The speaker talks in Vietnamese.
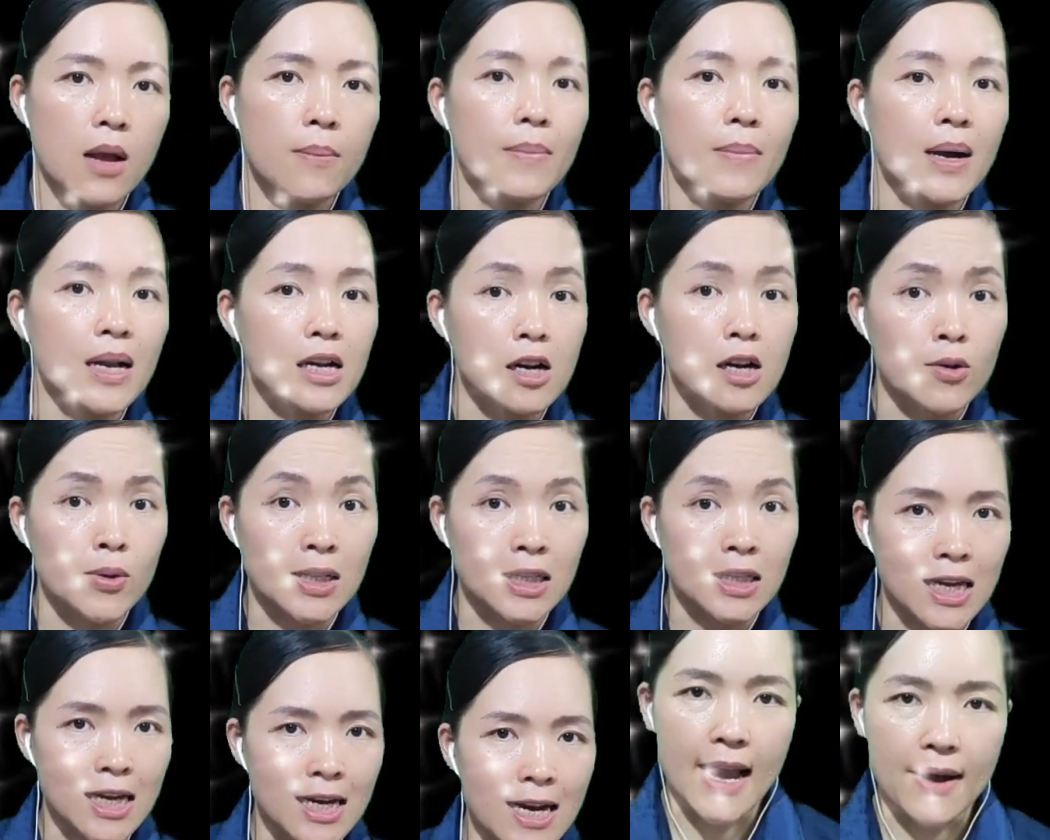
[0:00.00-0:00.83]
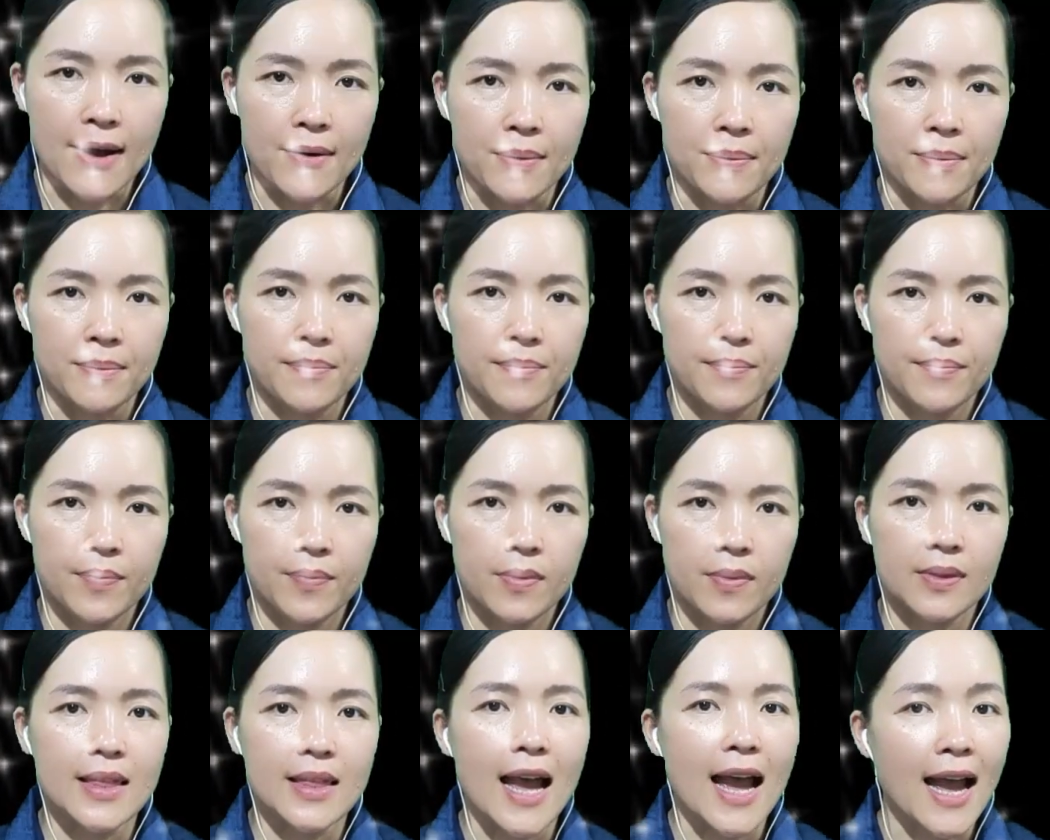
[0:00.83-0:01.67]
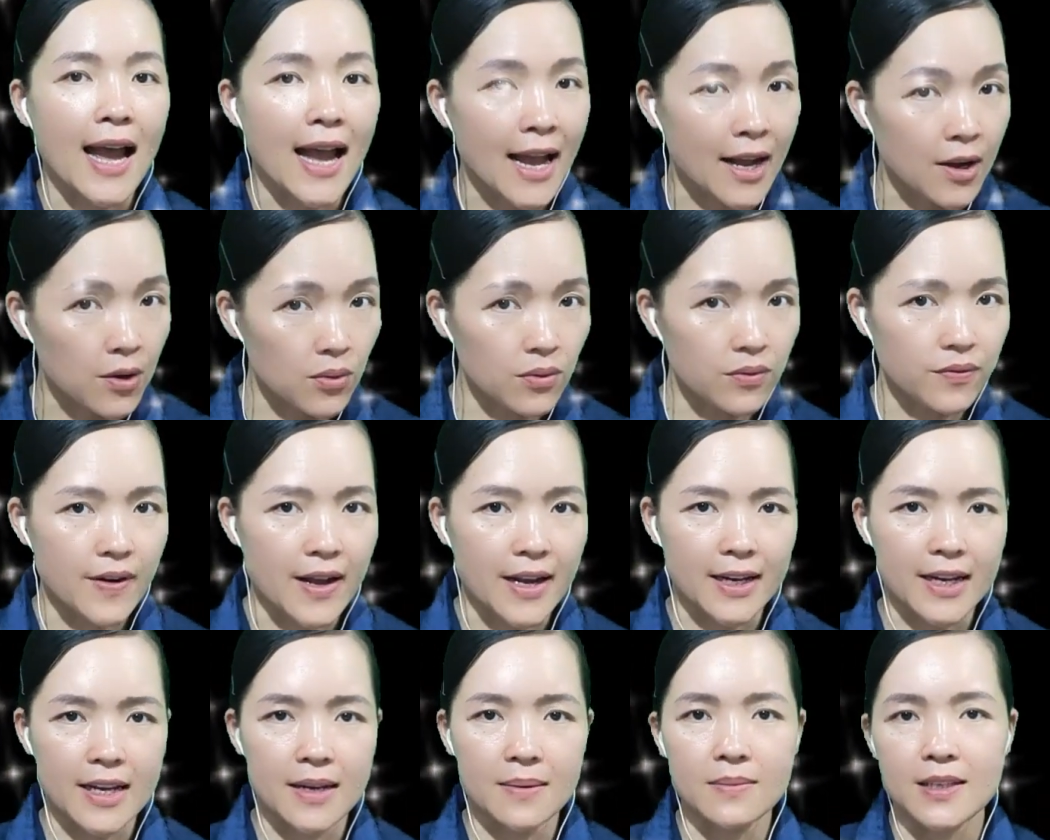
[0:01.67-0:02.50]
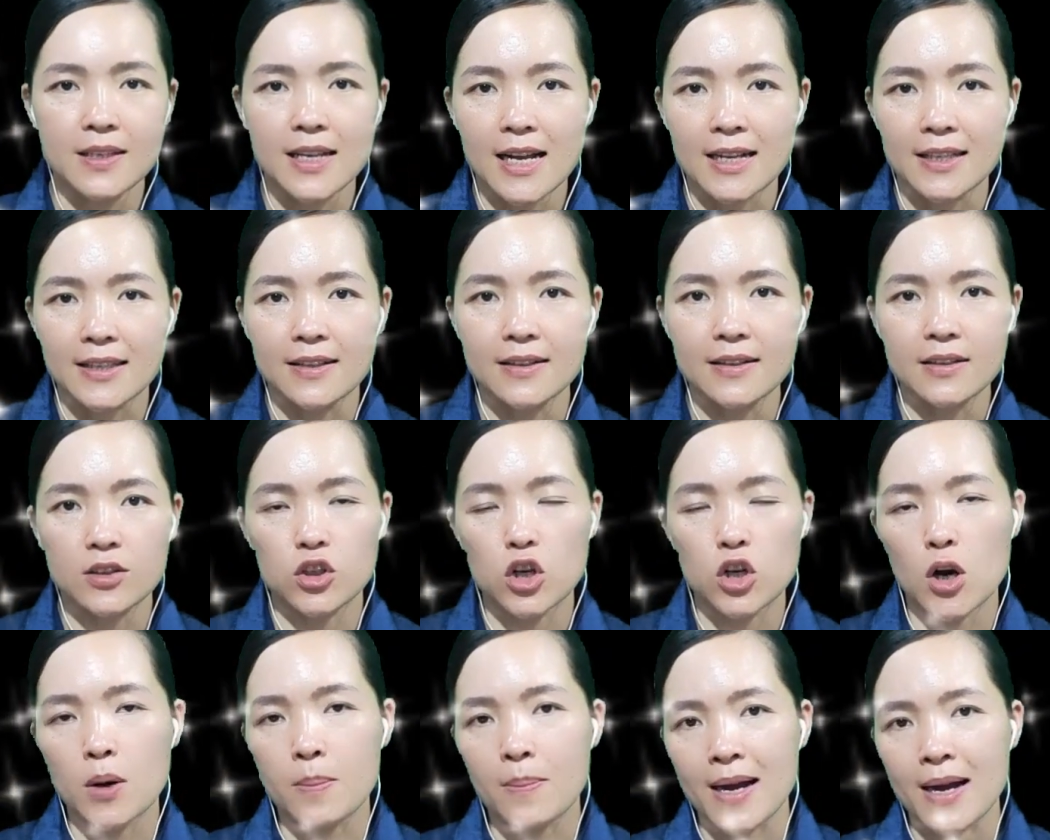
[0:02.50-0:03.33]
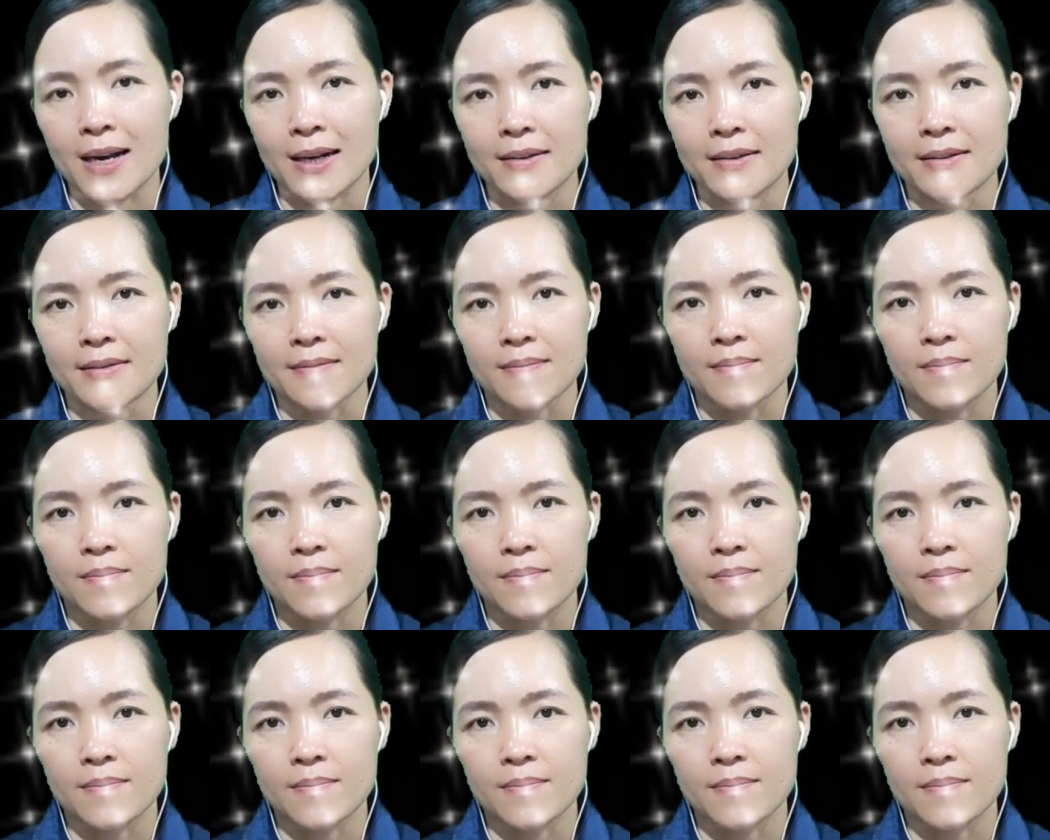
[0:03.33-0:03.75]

Bất luận thế nào, ta cũng phải kiếm ra trước cho bằng được.